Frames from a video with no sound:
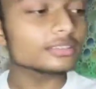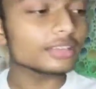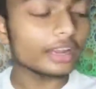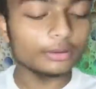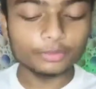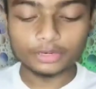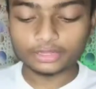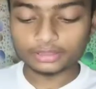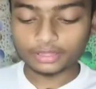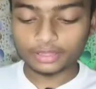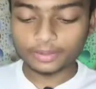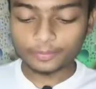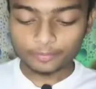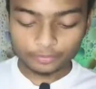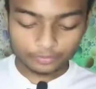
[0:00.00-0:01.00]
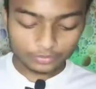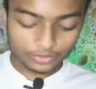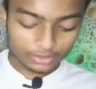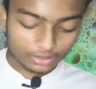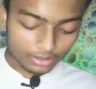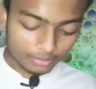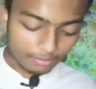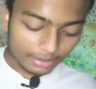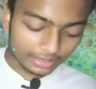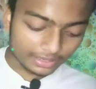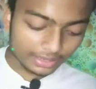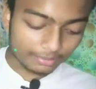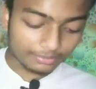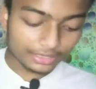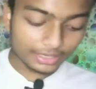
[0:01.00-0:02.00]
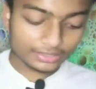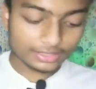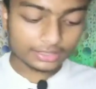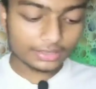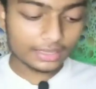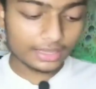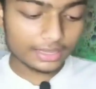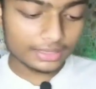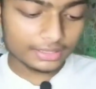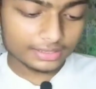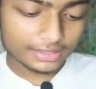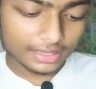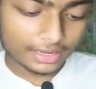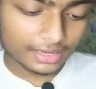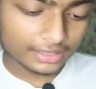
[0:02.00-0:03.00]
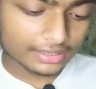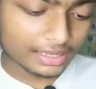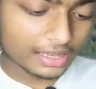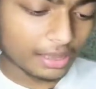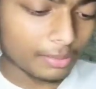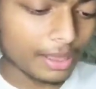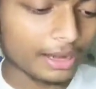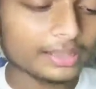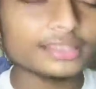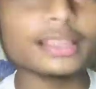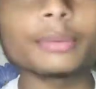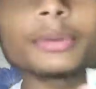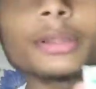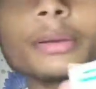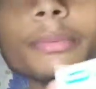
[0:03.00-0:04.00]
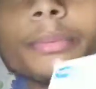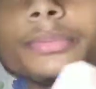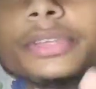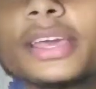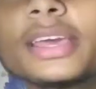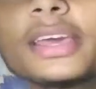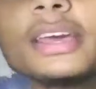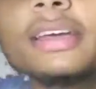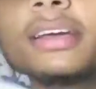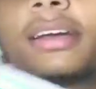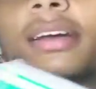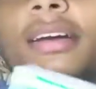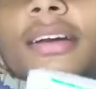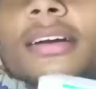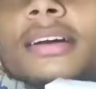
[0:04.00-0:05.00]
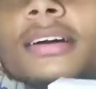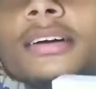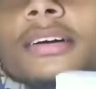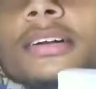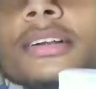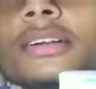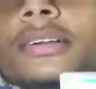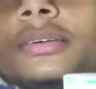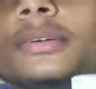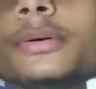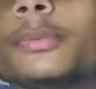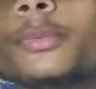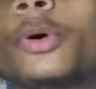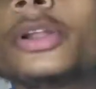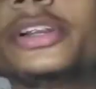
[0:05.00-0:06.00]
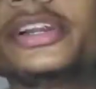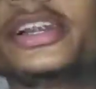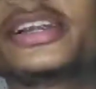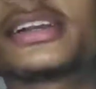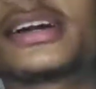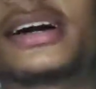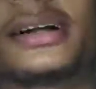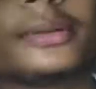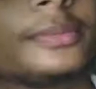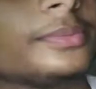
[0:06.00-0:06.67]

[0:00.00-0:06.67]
साइड में रखते हैं बाकी आप देख सकते हैं इस तरीके से हमारे सामने ये है पॉलीडेंट का